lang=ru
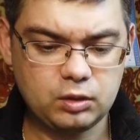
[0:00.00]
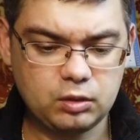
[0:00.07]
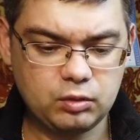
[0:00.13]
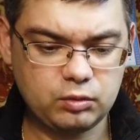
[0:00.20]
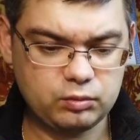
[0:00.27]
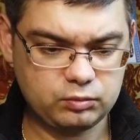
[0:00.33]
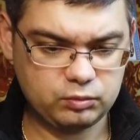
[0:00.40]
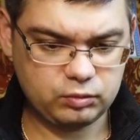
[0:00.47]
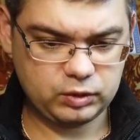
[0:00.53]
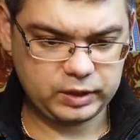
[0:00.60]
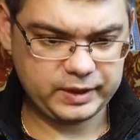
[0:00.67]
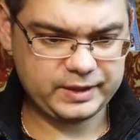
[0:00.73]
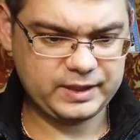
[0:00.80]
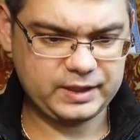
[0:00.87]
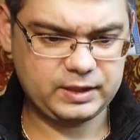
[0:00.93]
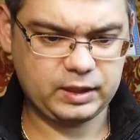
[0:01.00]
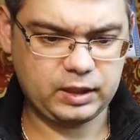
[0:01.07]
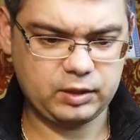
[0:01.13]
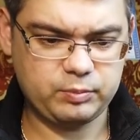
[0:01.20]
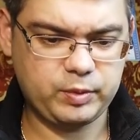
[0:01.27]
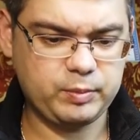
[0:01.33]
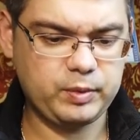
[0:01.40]
Но, ну, она и здесь
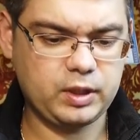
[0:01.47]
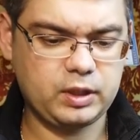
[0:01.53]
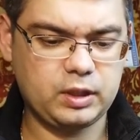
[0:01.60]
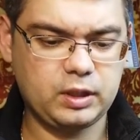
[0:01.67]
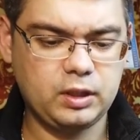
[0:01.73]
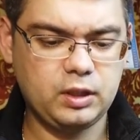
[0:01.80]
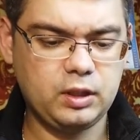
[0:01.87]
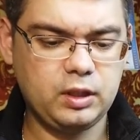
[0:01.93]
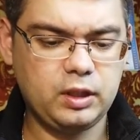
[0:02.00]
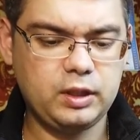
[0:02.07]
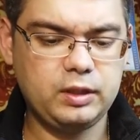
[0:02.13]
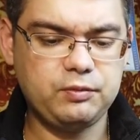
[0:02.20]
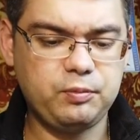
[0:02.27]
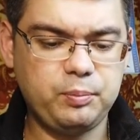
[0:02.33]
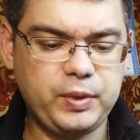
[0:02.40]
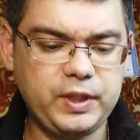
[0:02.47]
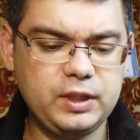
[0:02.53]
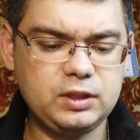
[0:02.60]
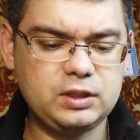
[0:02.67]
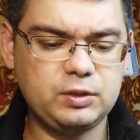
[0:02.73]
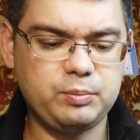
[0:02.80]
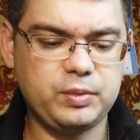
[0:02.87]
такая примерно. И, в
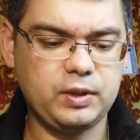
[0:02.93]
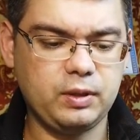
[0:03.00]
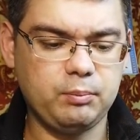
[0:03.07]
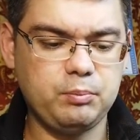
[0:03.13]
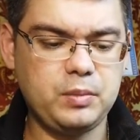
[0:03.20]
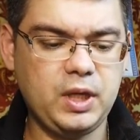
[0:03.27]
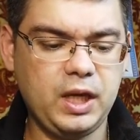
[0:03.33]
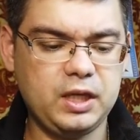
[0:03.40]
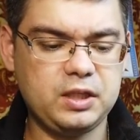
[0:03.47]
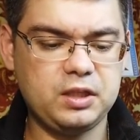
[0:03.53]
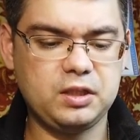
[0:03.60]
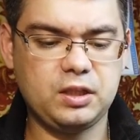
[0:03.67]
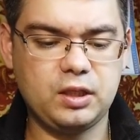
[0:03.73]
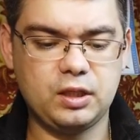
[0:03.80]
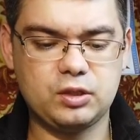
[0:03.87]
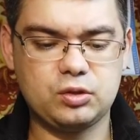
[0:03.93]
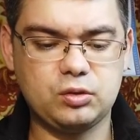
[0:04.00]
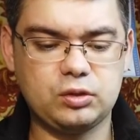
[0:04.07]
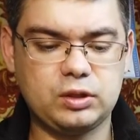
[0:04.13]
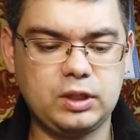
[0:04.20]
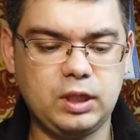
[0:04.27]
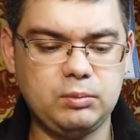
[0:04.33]
принципе, мягенькая,
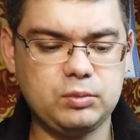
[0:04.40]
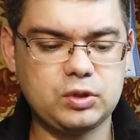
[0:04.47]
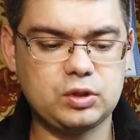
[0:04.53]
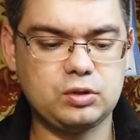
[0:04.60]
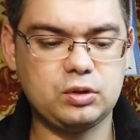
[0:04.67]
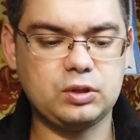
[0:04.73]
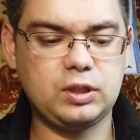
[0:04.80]
что там, что